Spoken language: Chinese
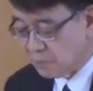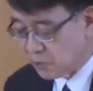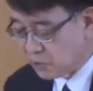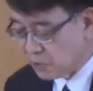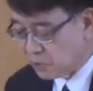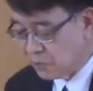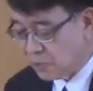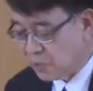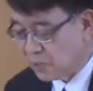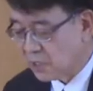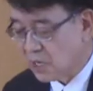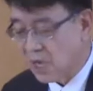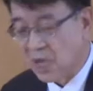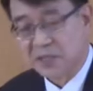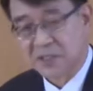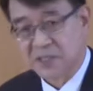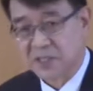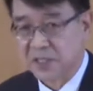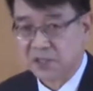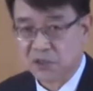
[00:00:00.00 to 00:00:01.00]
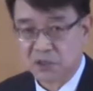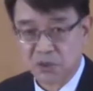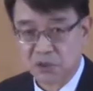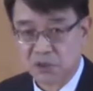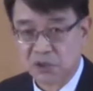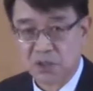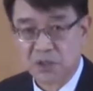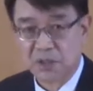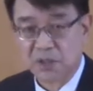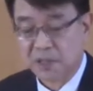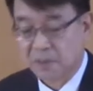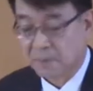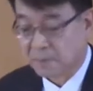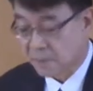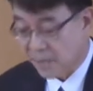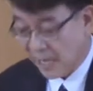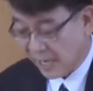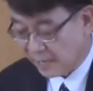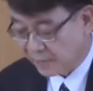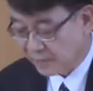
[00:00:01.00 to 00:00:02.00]
被造为可
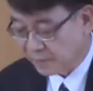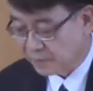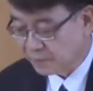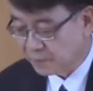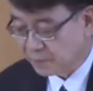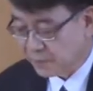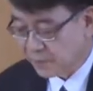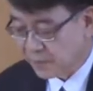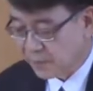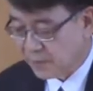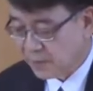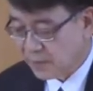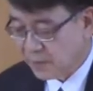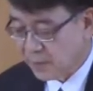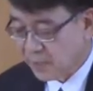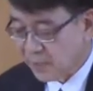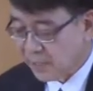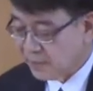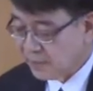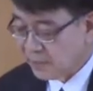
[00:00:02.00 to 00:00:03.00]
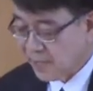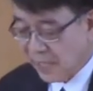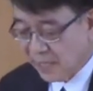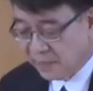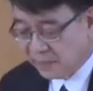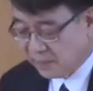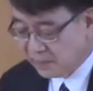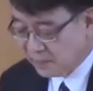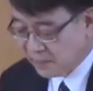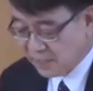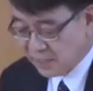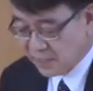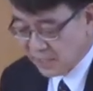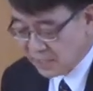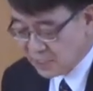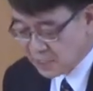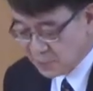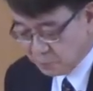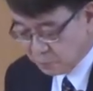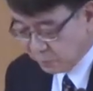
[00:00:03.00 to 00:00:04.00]
朽坏的，反而
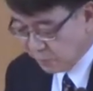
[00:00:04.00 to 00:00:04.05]
是因